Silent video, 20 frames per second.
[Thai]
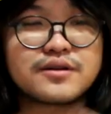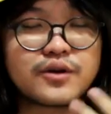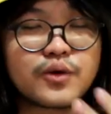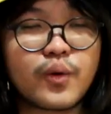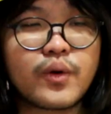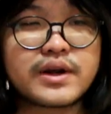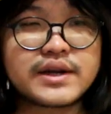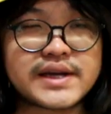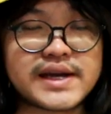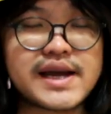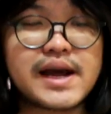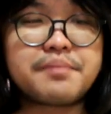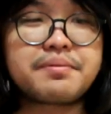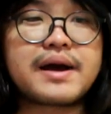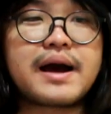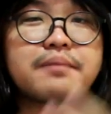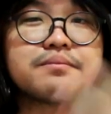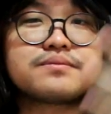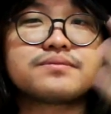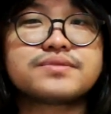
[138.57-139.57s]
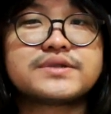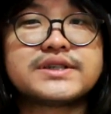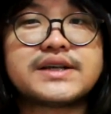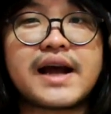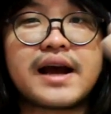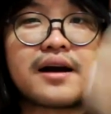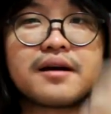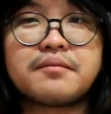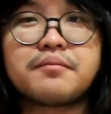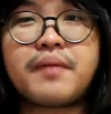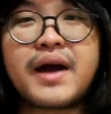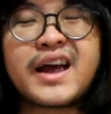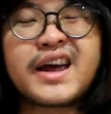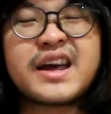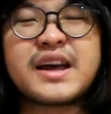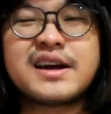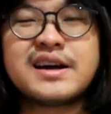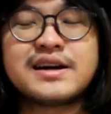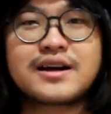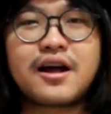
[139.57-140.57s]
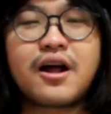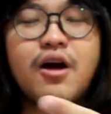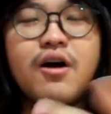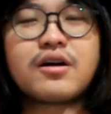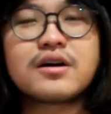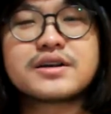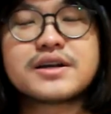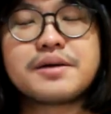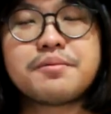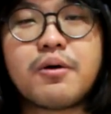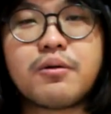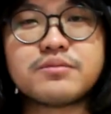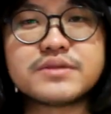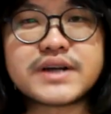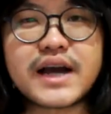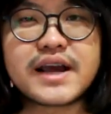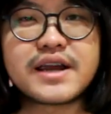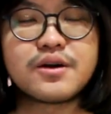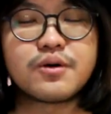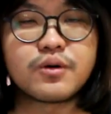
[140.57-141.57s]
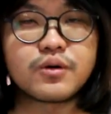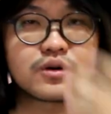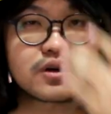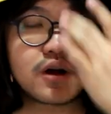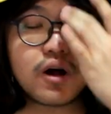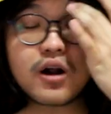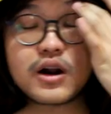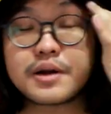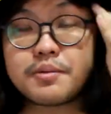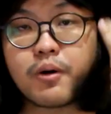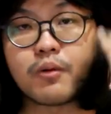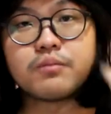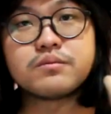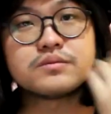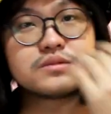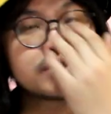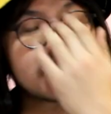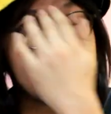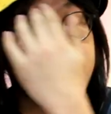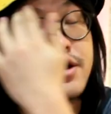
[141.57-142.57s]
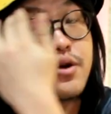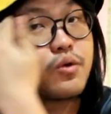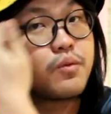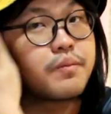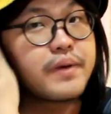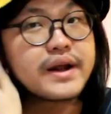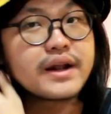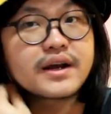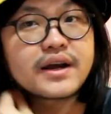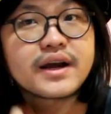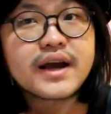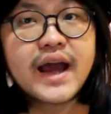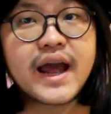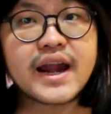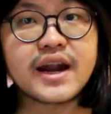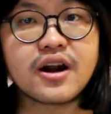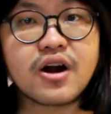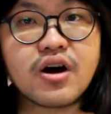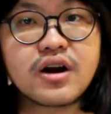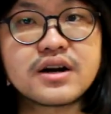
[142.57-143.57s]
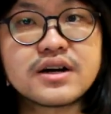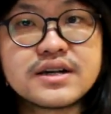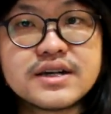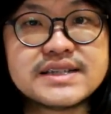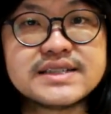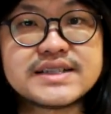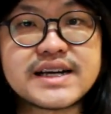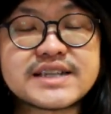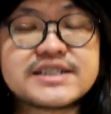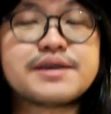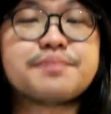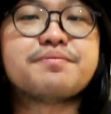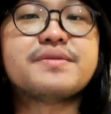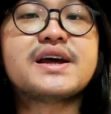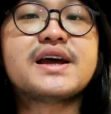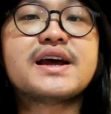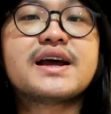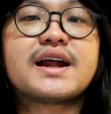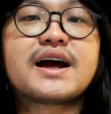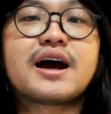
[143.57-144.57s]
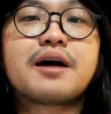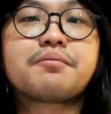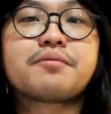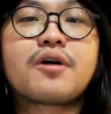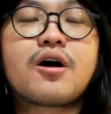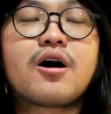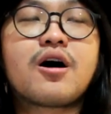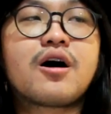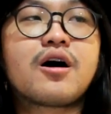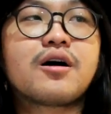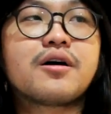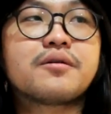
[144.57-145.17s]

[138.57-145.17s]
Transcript: ดูเทียบกับเสียงไมค์กล้องที่ผมใช้อยู่กล้องที่ผมใช้อยู่เป็น Canon เจ็ดสิบ ดี นะครับก็